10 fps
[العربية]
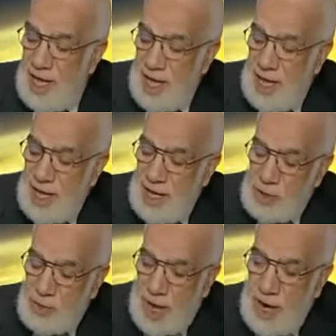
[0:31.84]
آه
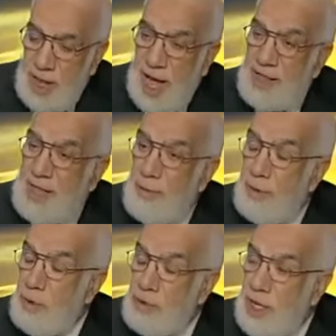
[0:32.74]
سبحان الله عتاب
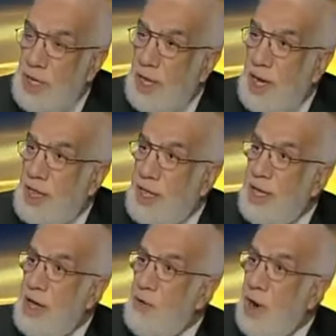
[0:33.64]
بن اسيد
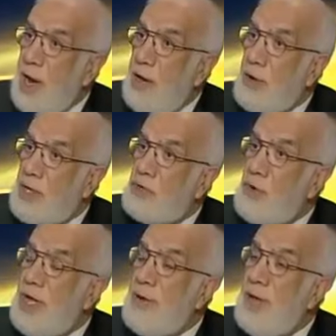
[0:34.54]
الذي ولاه
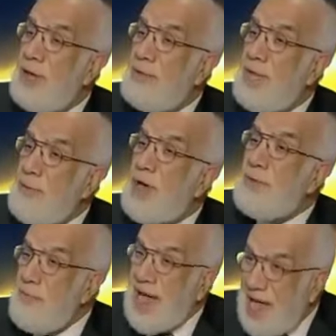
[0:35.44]
الرسول
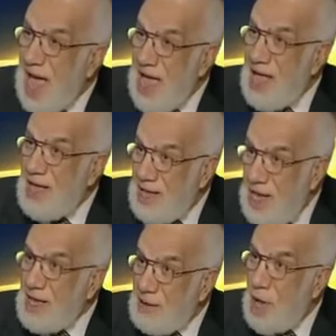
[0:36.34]
اماره مكه
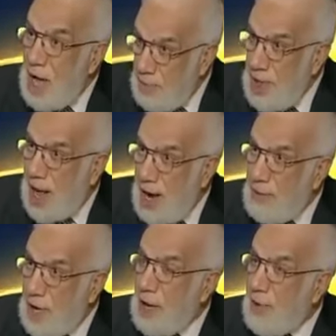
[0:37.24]
يبقى امير
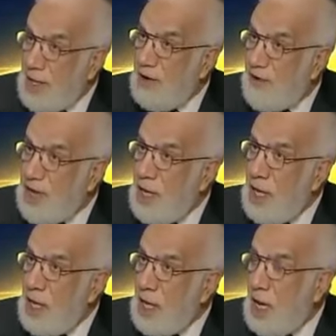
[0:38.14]
على مكه بعد الفتح
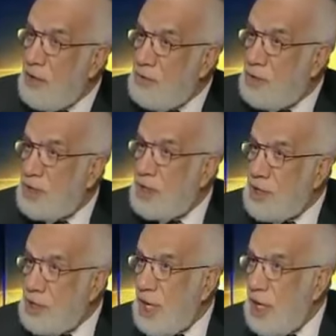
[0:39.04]
كان عنده
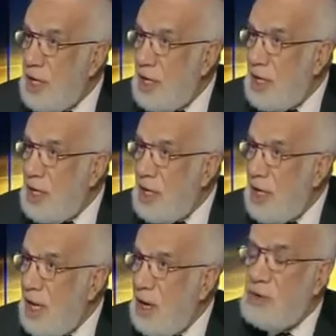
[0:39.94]
16 سنه سيدنا اسامه
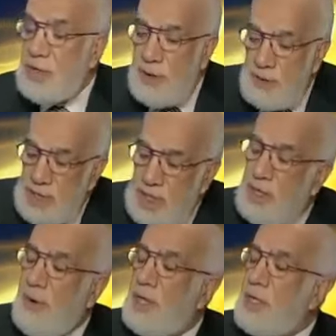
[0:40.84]
بن زيد اسامه بن زيد
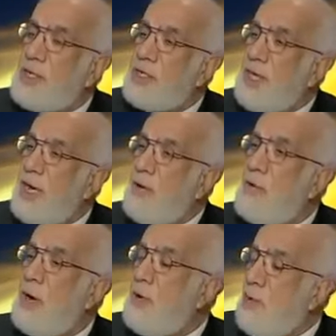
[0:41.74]
17 سنه
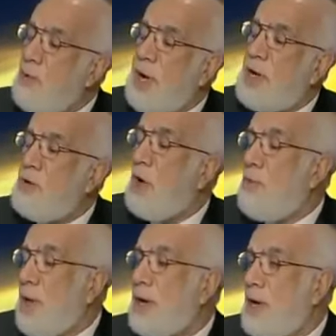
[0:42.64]
وابو بكر
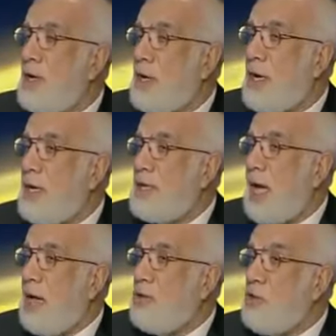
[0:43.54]
وعمر آه، آه،
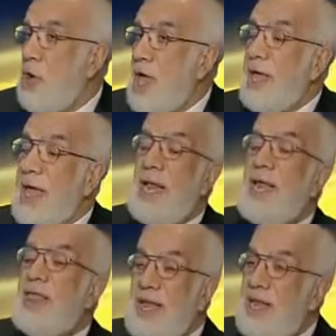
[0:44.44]
عنده م. يعني
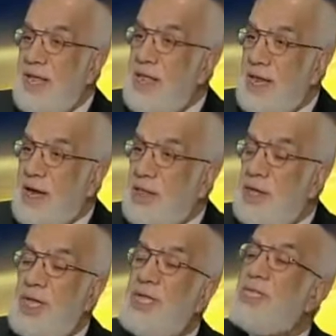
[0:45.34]
اذا اذا
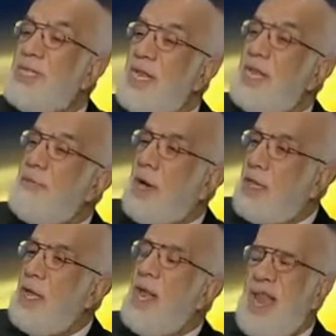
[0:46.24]
قضيه السن دي
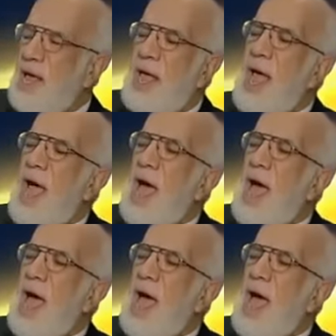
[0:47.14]
بقضيه لا